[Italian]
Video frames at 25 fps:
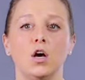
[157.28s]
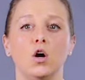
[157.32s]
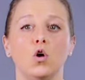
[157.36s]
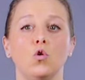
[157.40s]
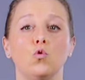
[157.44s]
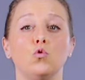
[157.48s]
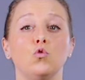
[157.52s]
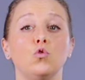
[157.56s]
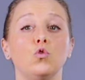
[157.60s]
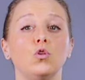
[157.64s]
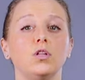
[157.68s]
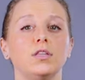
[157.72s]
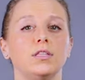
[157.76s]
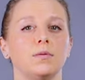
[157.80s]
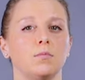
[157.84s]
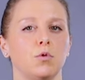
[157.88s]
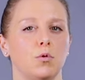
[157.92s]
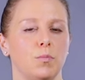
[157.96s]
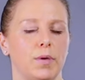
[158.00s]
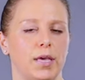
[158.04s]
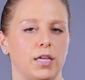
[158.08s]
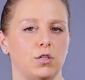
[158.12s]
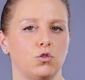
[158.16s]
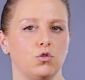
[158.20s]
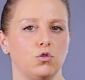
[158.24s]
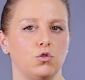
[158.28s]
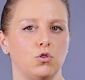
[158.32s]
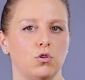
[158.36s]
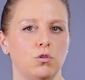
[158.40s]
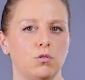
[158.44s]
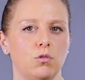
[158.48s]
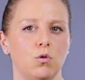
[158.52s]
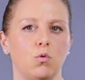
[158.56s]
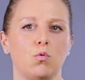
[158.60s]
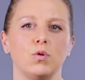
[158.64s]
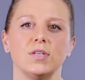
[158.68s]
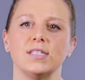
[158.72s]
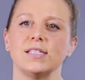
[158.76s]
Un ultimo
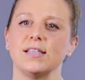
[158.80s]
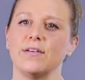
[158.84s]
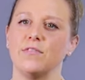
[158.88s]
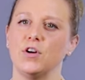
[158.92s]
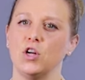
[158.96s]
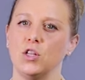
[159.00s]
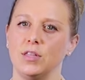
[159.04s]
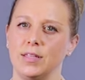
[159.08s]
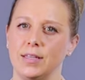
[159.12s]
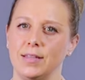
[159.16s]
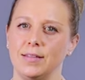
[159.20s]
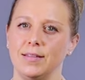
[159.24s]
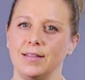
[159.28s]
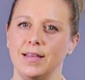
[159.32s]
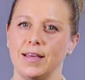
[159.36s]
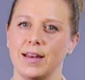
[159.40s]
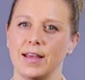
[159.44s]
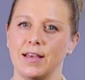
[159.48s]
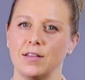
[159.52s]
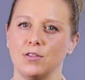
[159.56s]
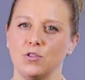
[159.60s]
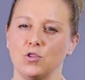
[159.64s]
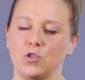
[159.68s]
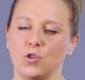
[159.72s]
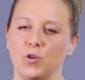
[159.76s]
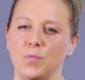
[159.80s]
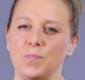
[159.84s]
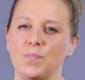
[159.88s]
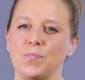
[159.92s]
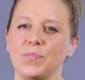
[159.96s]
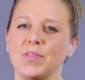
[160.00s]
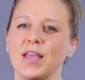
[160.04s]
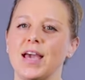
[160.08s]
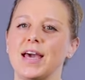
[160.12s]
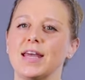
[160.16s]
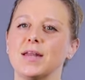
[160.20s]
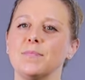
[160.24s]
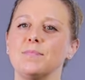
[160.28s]
metodo, questa volta indiretto,
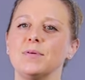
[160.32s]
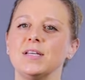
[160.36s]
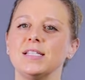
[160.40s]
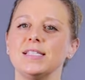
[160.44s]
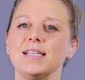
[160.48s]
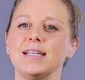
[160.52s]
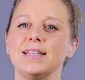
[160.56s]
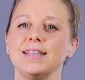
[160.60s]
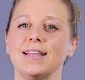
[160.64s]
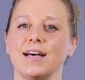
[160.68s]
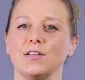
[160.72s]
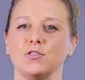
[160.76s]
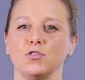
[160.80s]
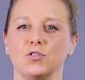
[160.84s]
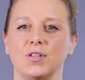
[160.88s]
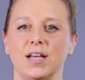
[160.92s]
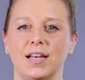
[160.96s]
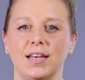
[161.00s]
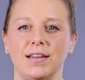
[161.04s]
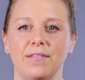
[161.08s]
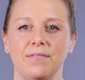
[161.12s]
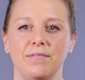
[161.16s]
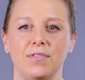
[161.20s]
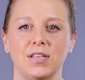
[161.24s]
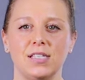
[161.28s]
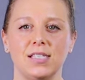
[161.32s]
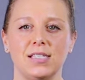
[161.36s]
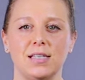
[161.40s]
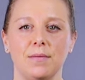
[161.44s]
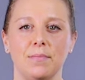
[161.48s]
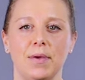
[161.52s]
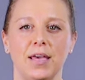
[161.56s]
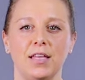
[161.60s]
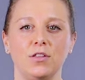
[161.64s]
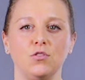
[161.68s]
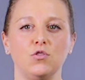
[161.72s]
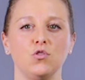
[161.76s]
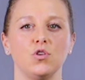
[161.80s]
è rappresentato
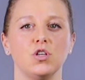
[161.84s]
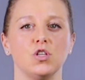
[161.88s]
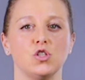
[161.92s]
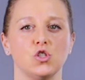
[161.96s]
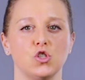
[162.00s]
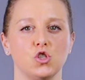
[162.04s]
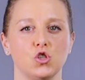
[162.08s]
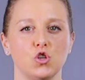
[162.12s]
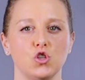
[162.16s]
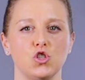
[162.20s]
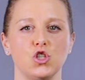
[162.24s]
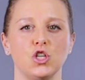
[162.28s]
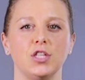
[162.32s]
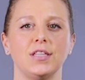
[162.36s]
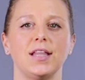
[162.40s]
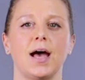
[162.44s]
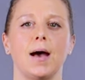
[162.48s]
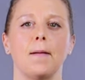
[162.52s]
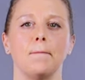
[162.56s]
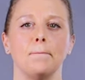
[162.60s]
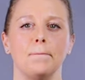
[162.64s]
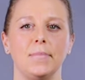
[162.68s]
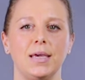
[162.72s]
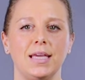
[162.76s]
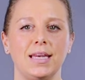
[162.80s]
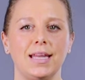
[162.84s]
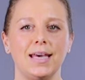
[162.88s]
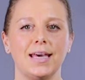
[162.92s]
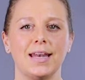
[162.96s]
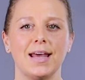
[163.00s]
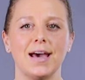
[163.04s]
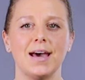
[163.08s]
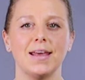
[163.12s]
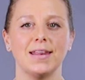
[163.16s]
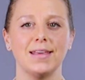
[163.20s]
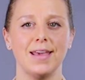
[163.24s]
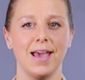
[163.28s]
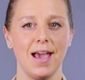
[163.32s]
dall'investimento in società
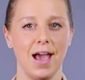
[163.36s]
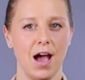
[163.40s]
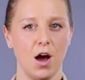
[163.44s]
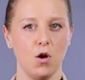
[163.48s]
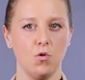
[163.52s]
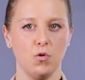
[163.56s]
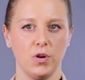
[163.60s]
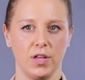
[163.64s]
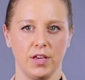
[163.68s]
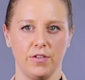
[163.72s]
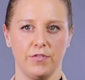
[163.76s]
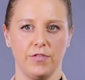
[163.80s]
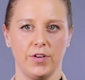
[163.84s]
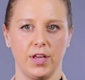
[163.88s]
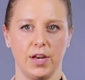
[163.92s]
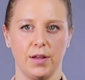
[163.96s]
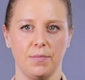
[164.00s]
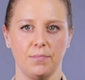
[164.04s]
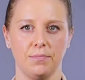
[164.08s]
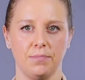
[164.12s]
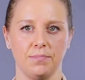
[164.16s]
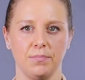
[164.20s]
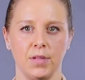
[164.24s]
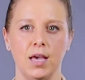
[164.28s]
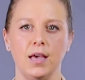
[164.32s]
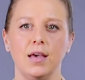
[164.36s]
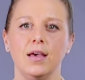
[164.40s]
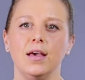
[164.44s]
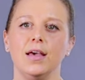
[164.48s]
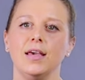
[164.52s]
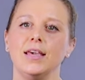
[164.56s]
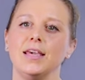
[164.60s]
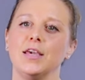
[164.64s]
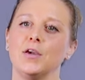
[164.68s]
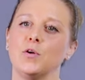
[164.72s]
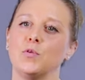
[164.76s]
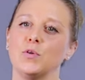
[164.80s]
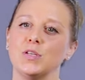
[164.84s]
minerarie aurifere.
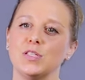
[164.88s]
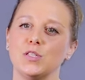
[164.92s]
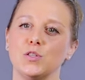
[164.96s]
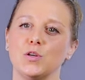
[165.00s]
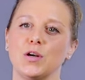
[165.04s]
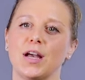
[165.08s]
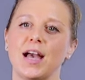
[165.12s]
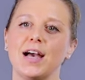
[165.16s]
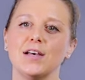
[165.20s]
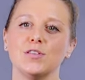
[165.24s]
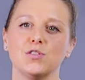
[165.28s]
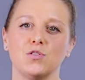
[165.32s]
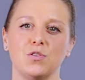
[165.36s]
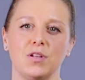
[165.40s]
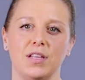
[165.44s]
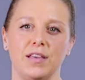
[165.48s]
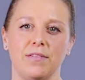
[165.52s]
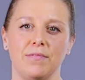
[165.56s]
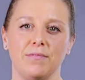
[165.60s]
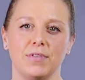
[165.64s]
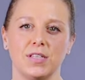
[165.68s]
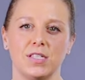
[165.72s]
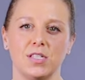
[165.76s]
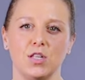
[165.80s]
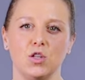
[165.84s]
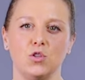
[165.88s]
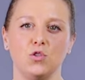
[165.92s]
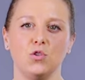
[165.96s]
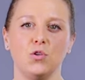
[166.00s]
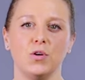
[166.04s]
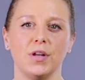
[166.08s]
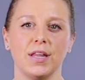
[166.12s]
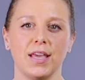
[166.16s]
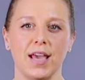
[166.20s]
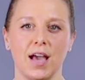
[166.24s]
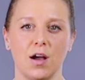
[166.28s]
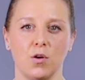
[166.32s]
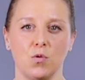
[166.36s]
In questo caso gli
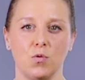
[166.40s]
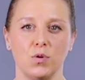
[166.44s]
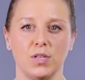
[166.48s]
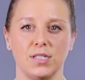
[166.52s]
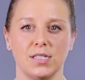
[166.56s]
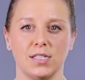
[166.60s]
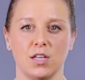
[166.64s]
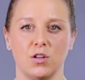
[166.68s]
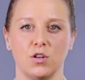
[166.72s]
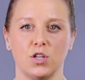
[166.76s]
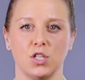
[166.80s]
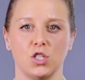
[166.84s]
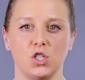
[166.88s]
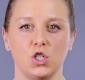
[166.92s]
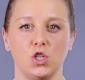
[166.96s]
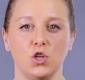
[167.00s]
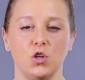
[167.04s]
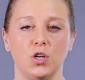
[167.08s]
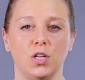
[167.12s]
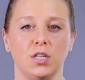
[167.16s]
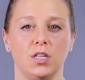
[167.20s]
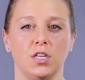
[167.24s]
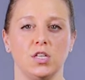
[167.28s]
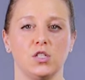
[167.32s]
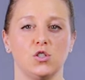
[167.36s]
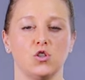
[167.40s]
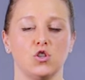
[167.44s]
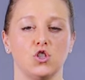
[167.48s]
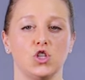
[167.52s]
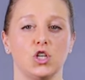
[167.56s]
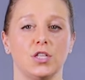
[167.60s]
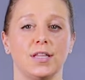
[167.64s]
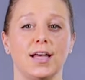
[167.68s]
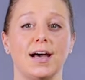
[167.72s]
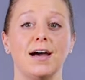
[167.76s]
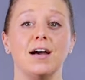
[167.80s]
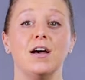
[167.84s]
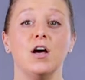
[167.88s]
investitori acquistano azioni di
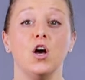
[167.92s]
società